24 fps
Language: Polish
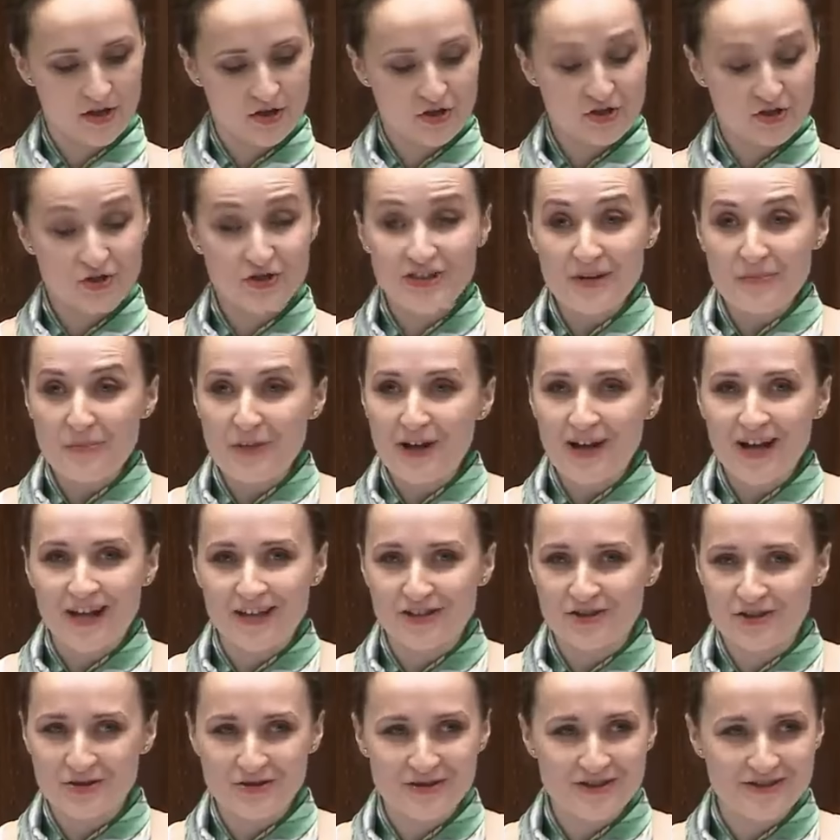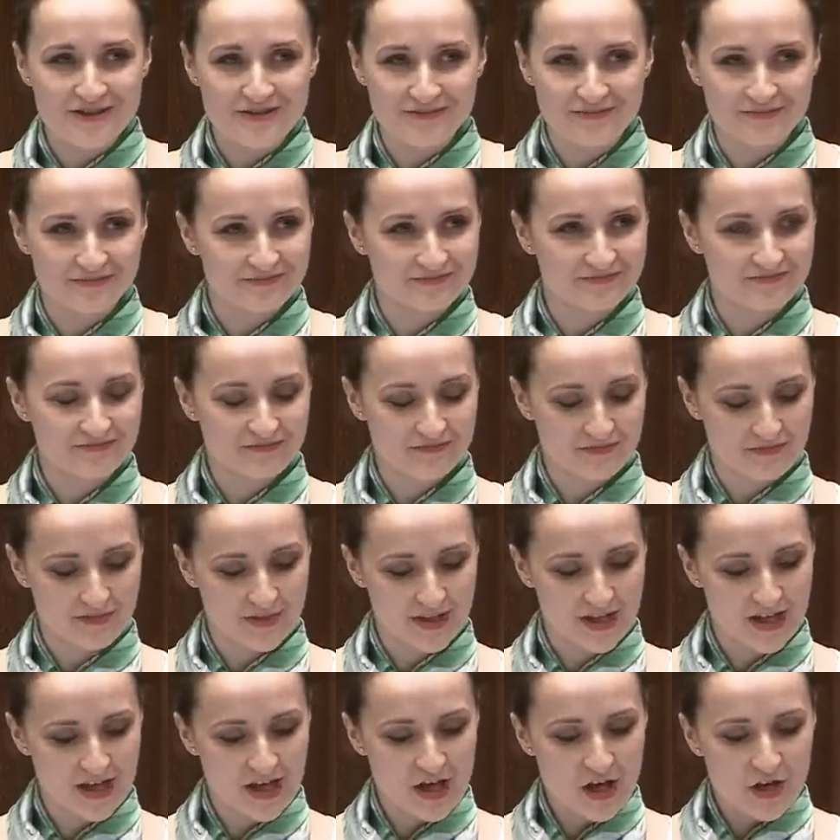Co za paradoks!
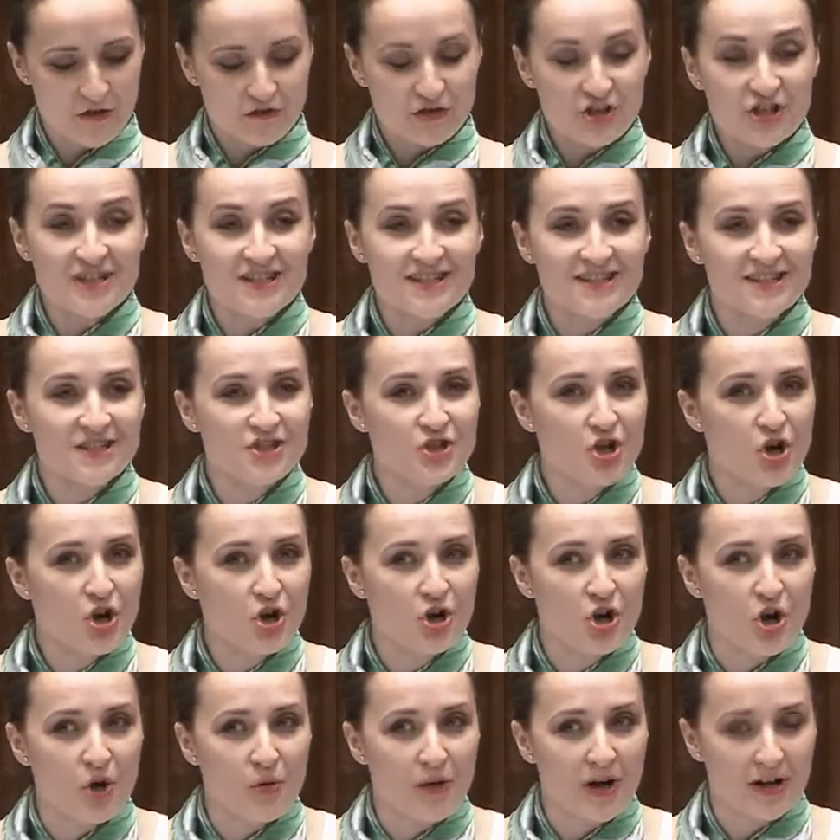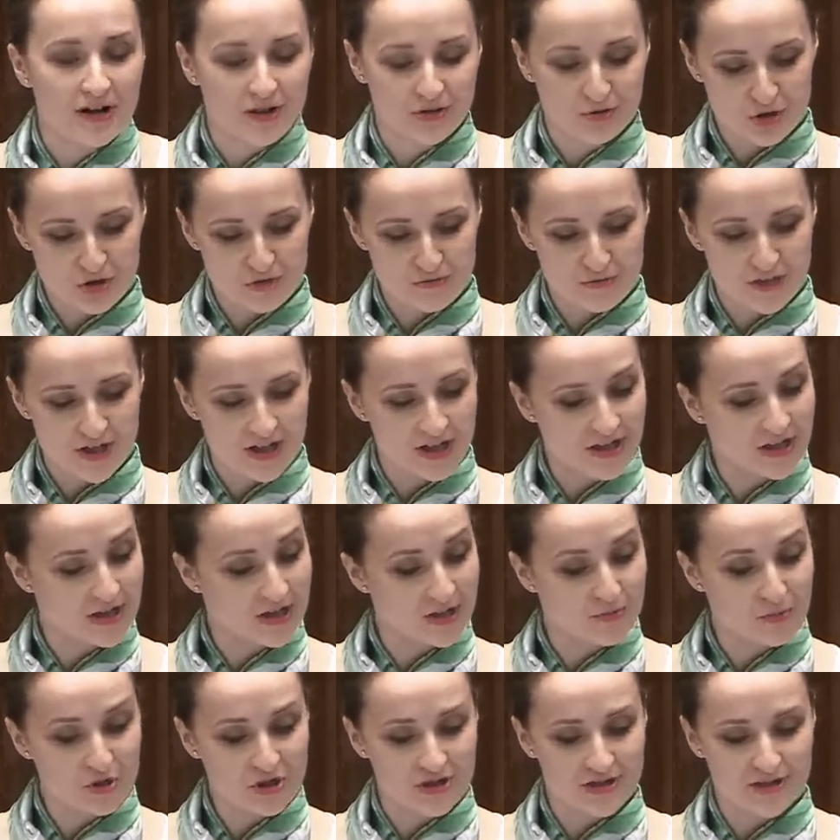Wszyscy dookoła, którzy mieli
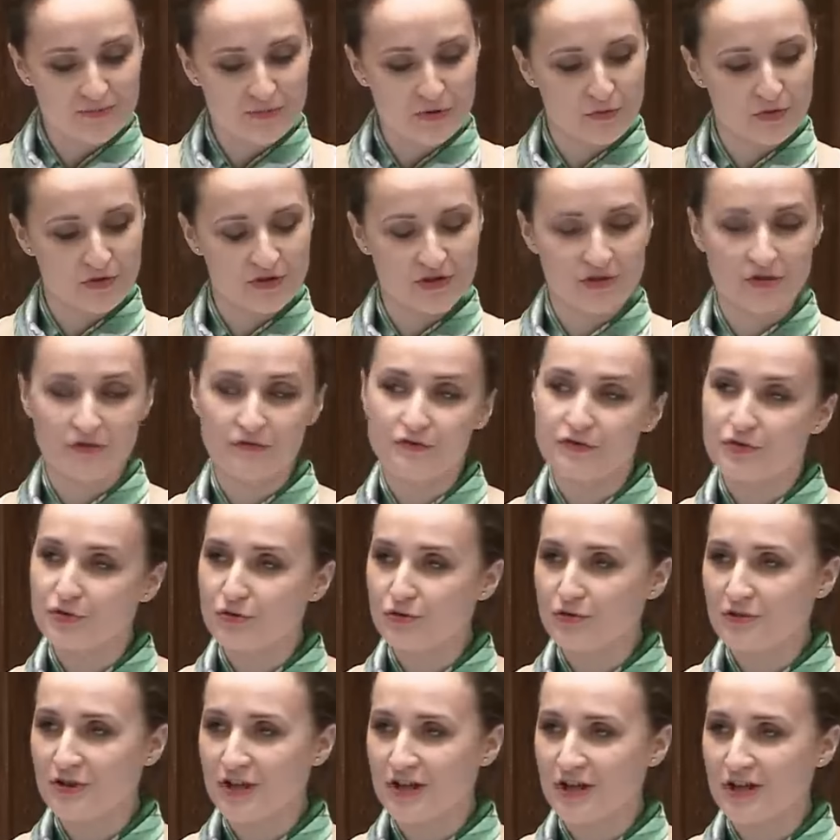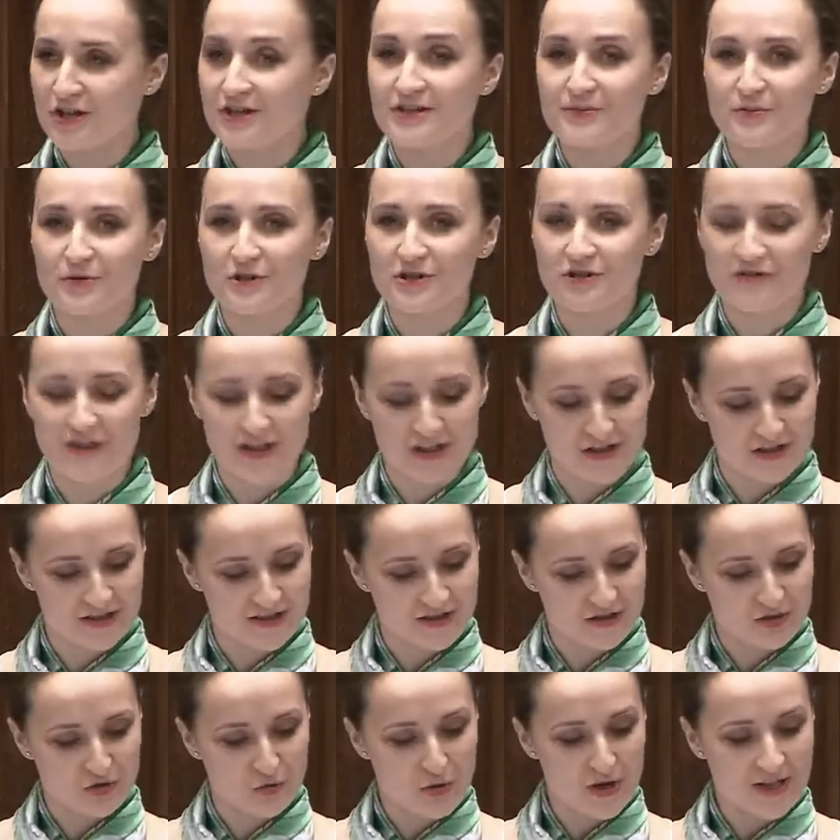jej przyjść z pomocą w trudnej i niespodziewanej
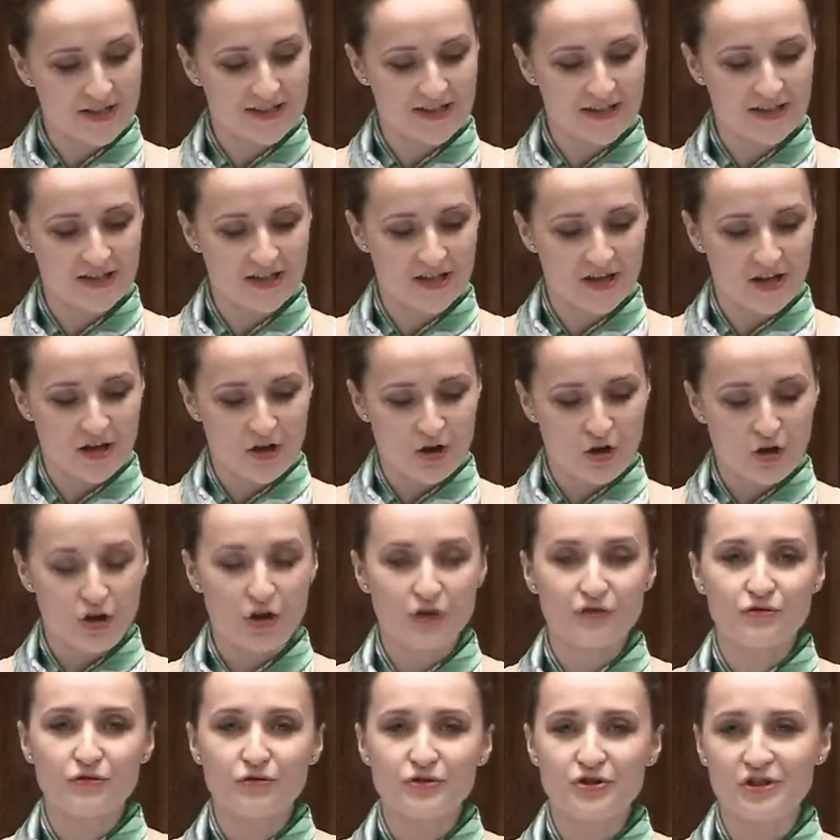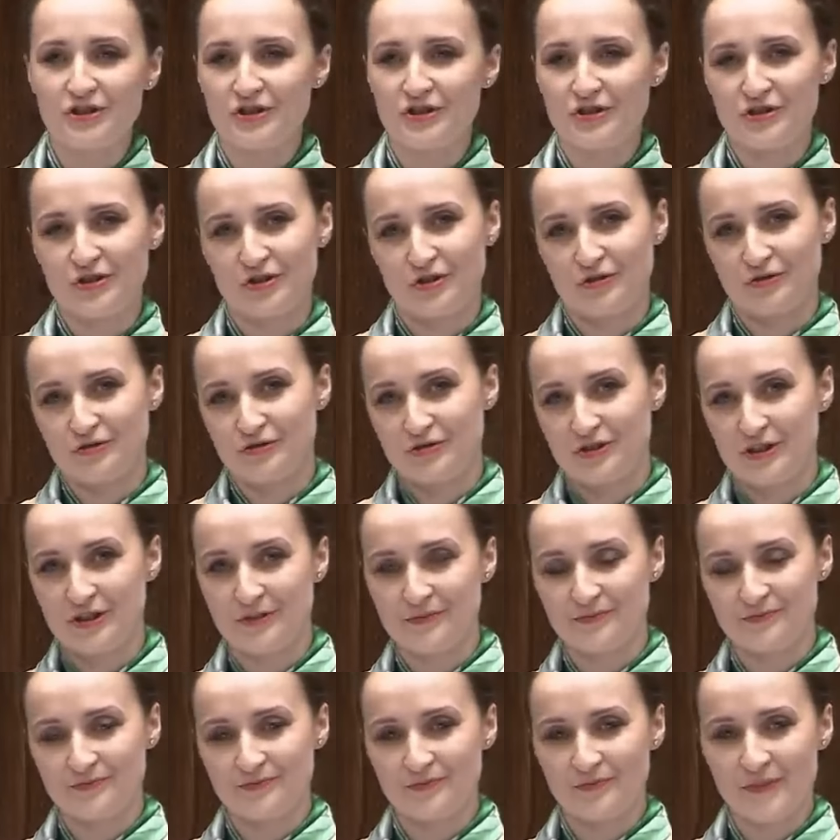sytuacji, odwrócili się od niej.
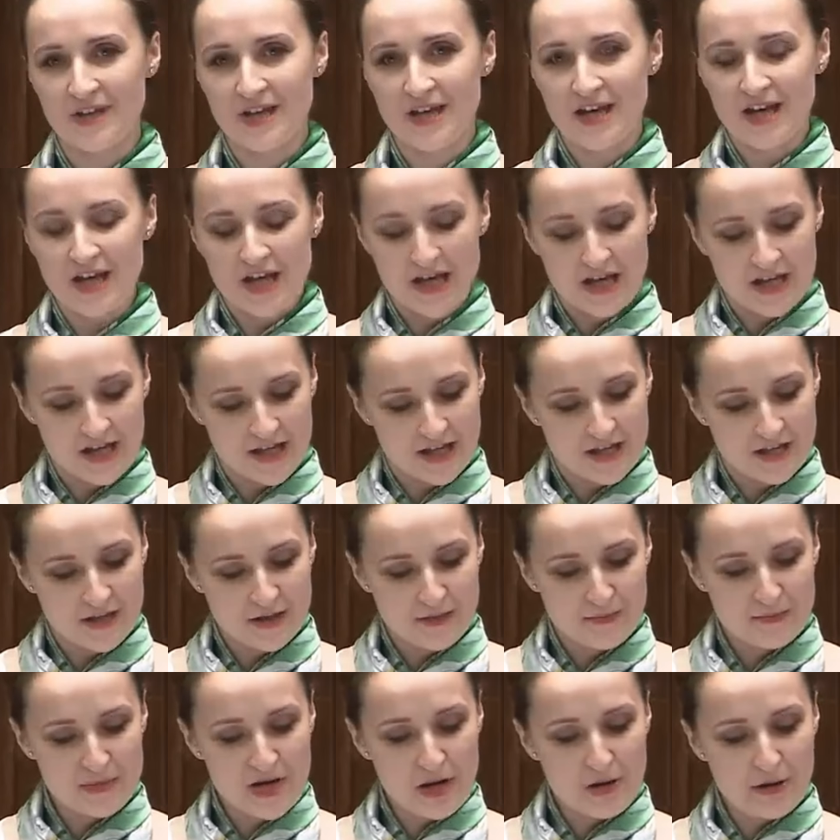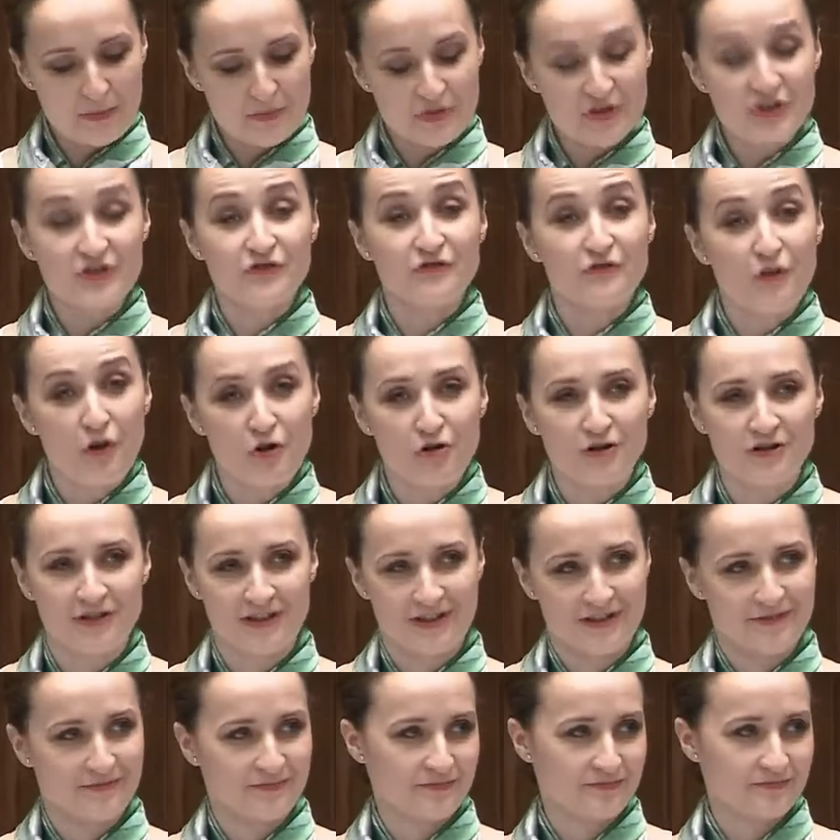Miała być
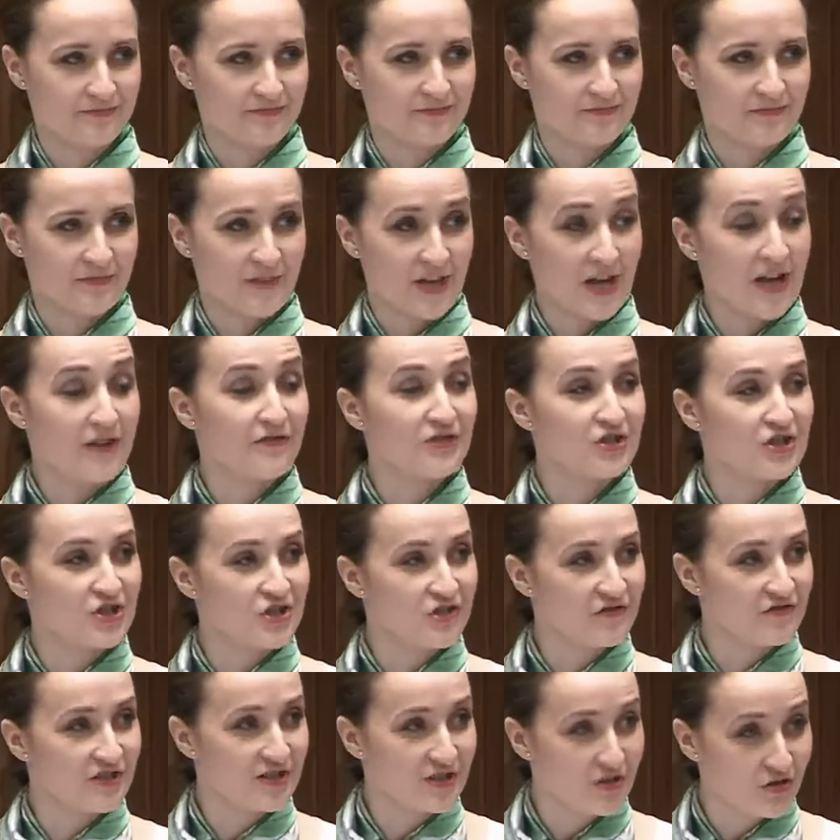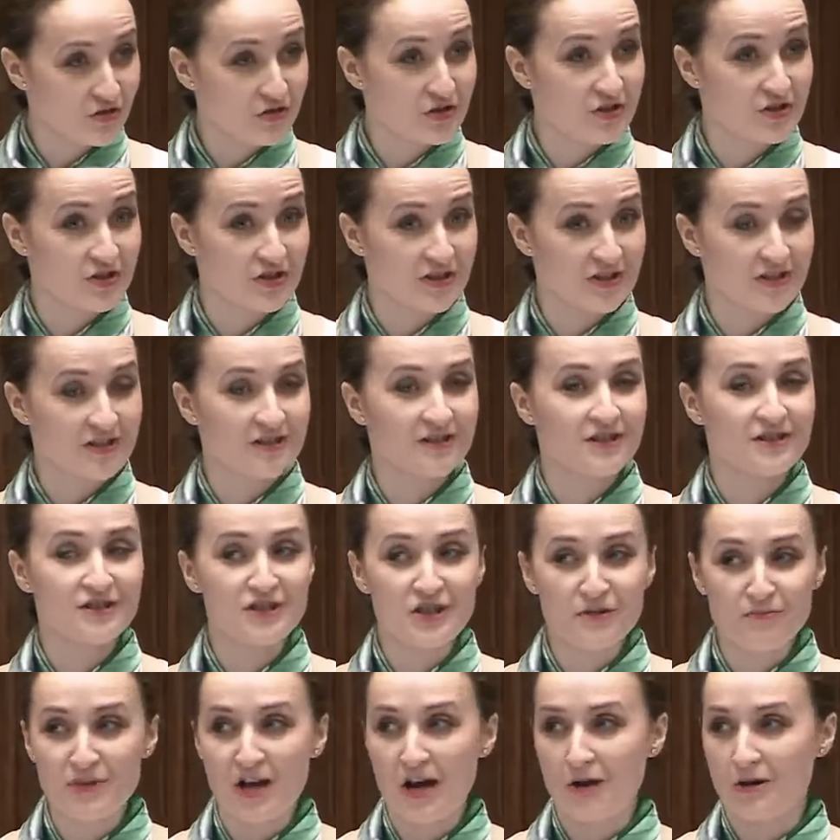wolna, a w rzeczywistości
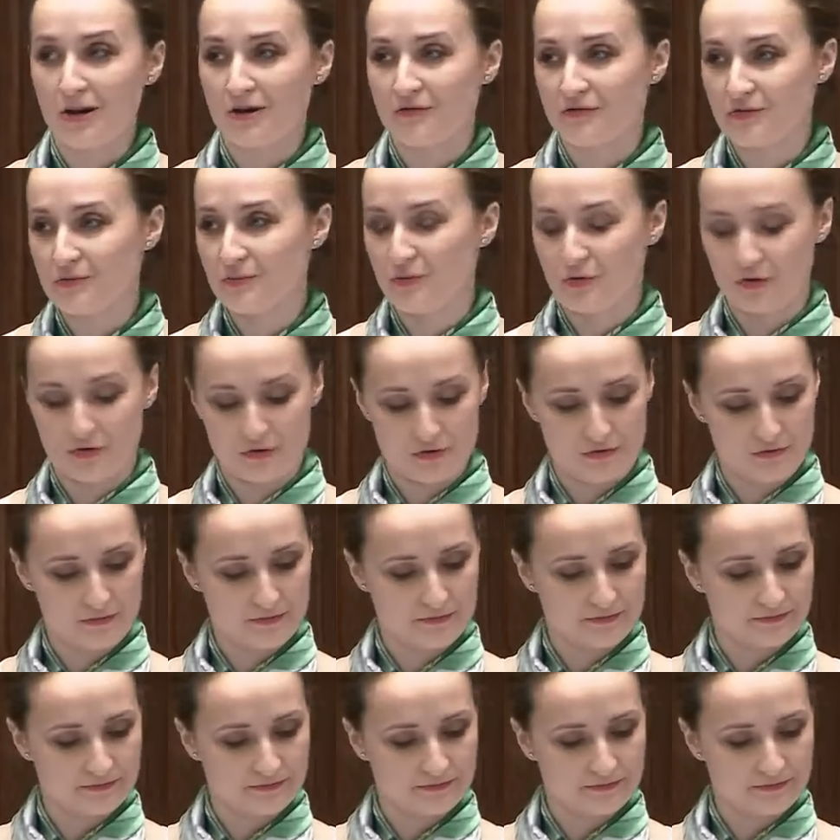nie miała wyboru.